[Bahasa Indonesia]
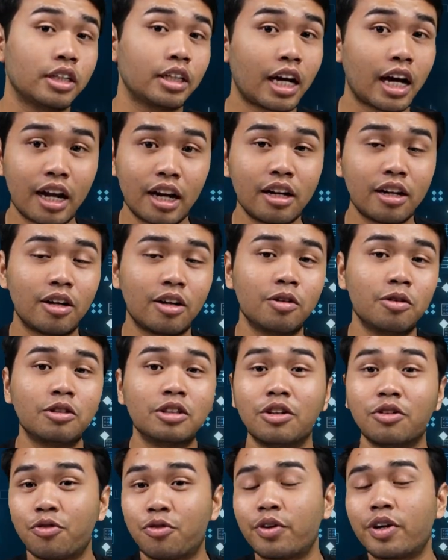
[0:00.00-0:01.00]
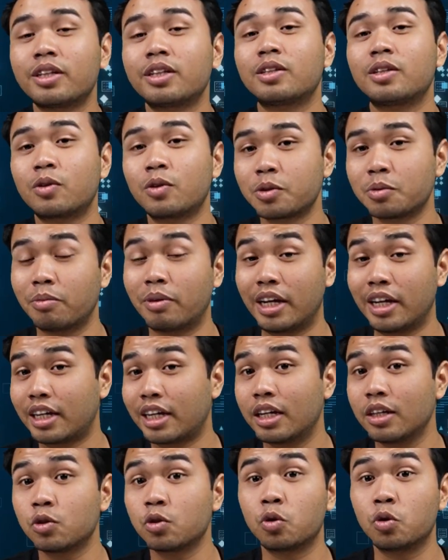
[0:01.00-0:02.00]
kalau The Fed terus
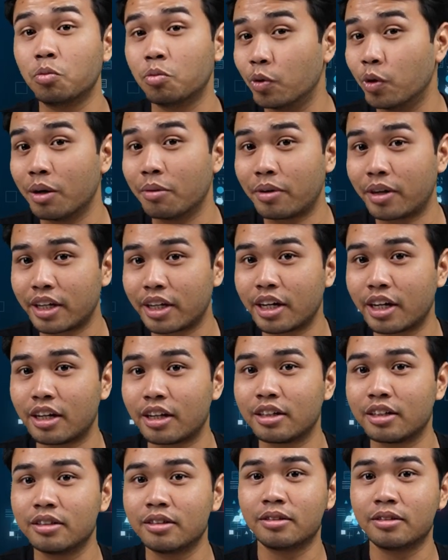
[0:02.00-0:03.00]
menaikkan suku bunga mereka.